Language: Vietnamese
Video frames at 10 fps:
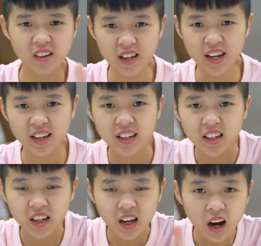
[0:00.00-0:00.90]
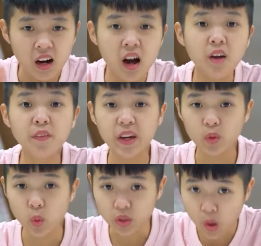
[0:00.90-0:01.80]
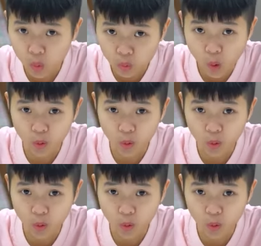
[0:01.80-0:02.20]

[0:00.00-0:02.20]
Ok, hương vị của đậu hũ